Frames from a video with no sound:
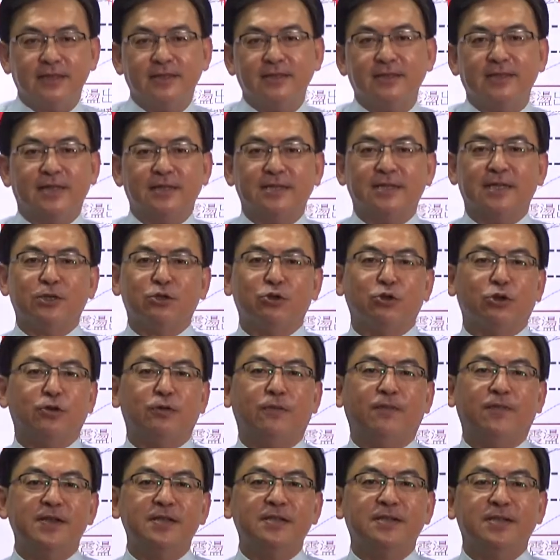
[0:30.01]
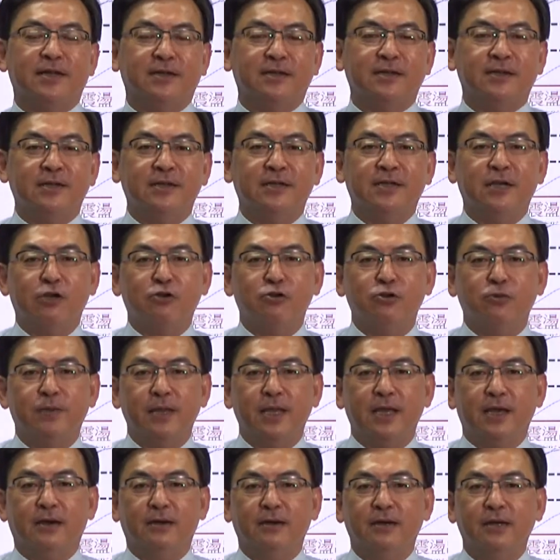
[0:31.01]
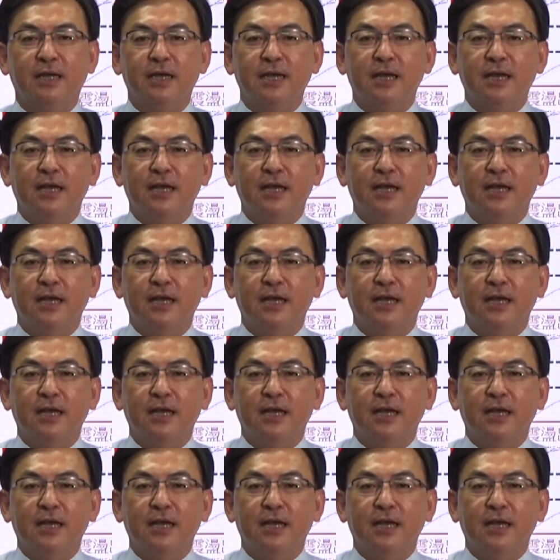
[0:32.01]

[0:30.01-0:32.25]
跟大家所分享的一个股票，